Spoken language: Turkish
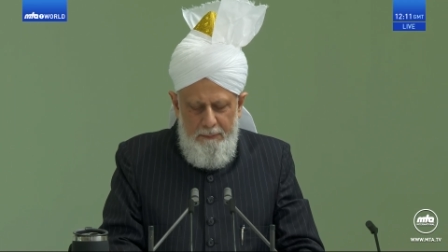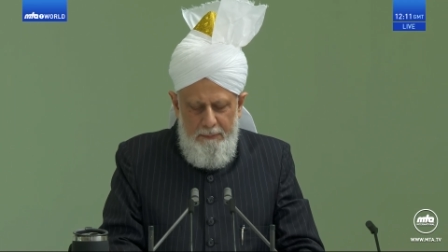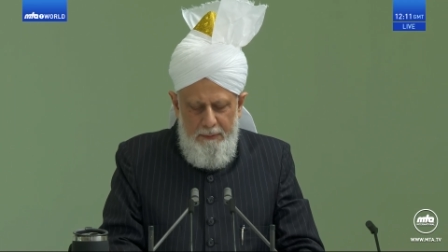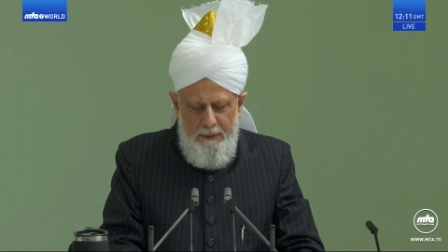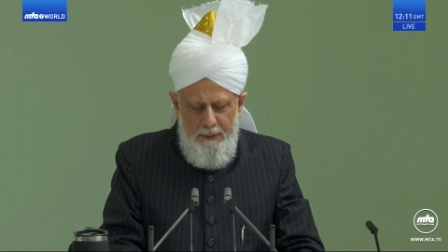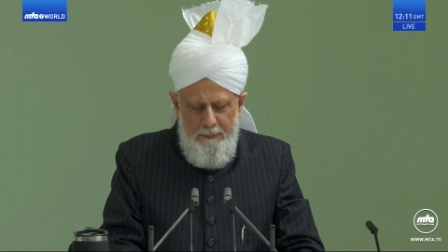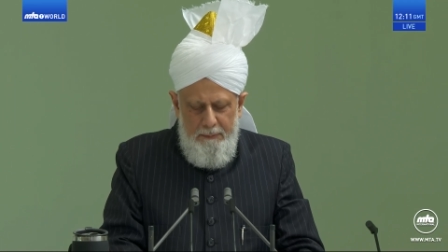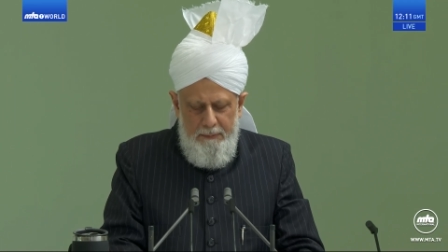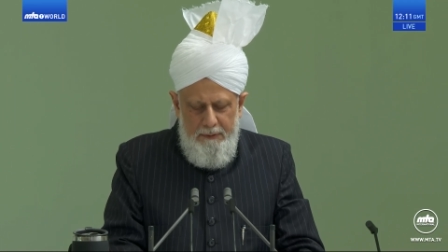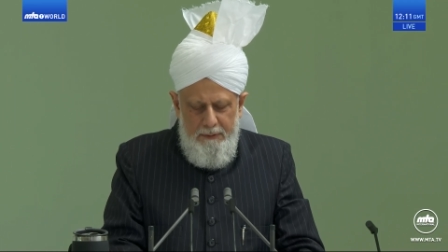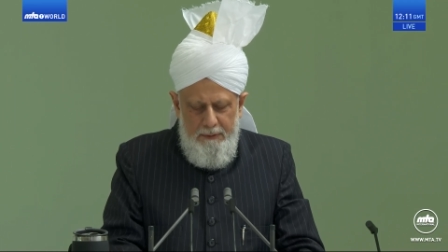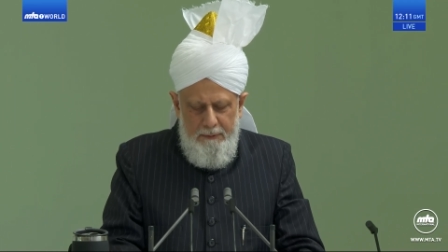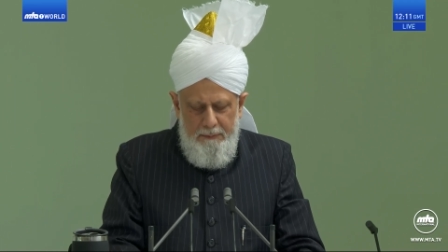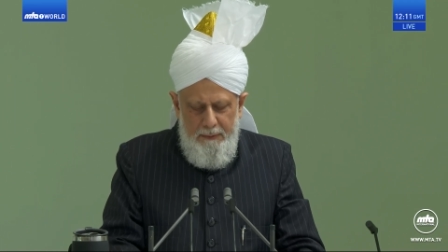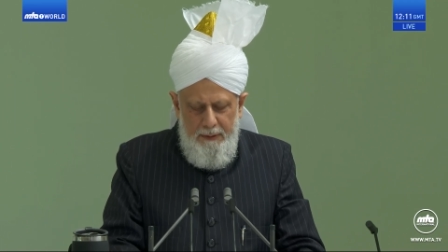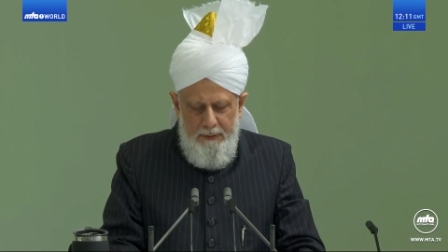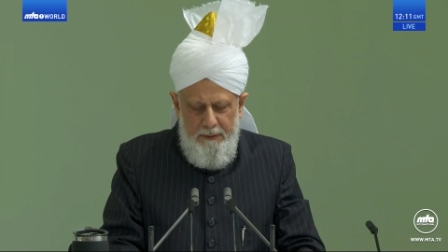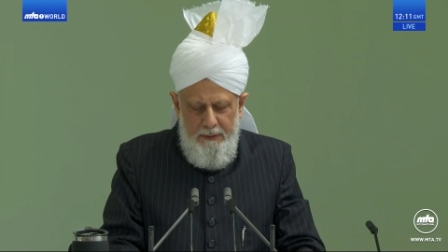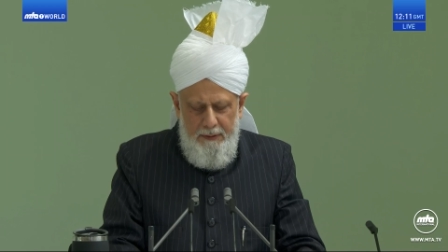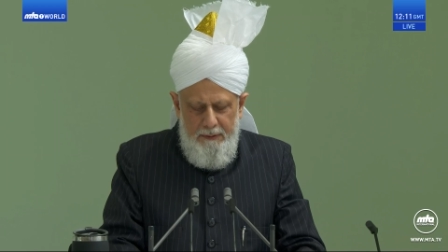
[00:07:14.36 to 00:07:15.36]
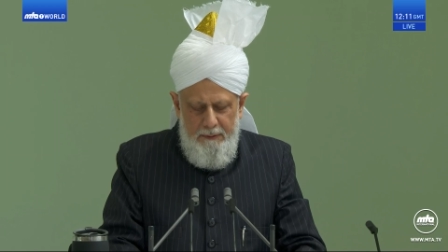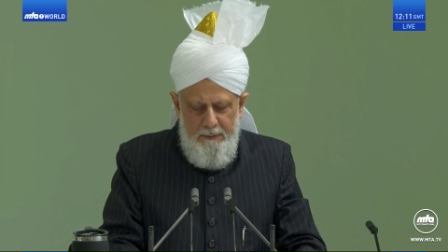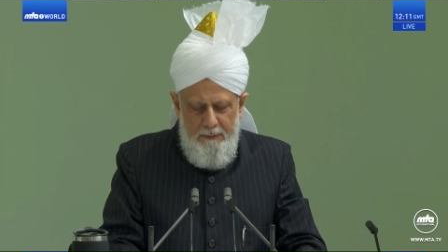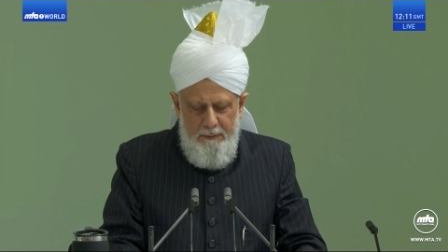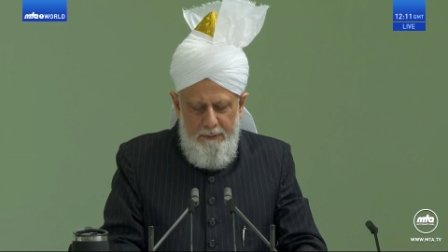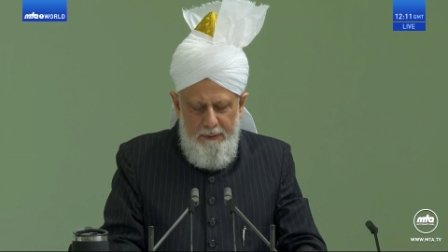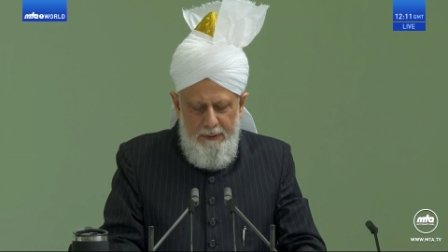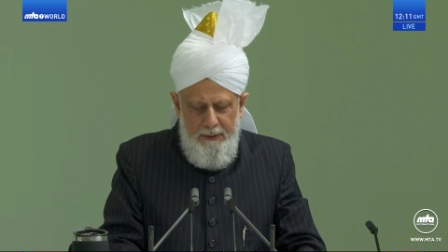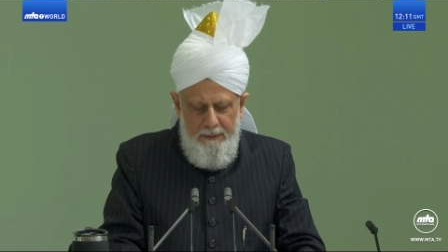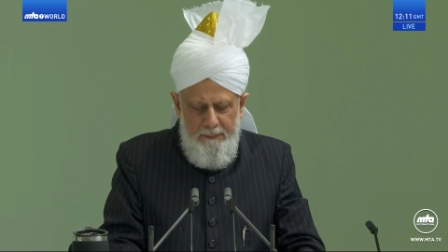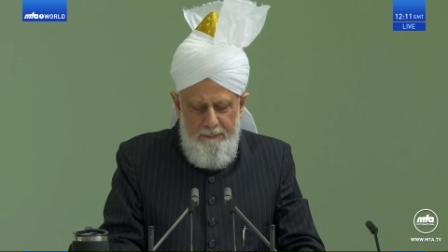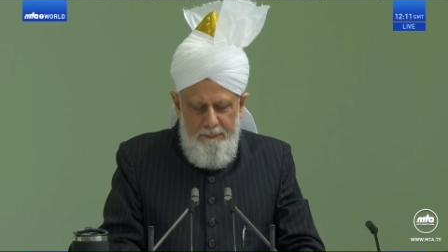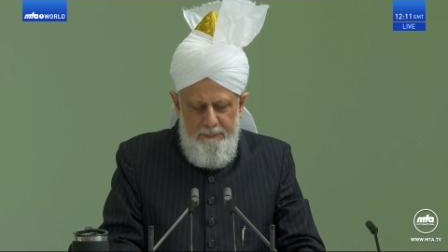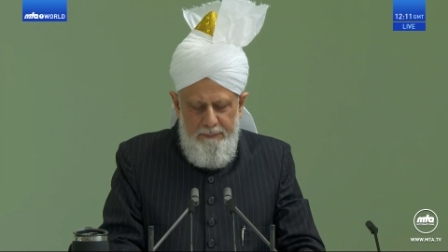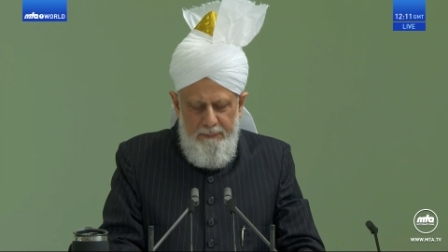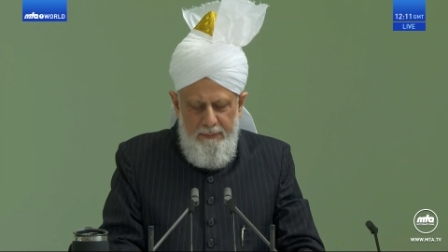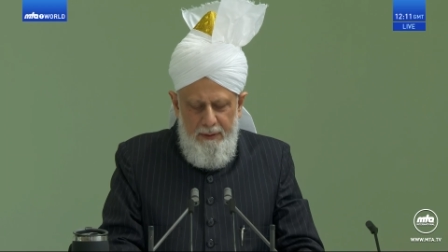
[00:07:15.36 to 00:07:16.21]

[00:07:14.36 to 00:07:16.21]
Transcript: bilginimiz var ve e,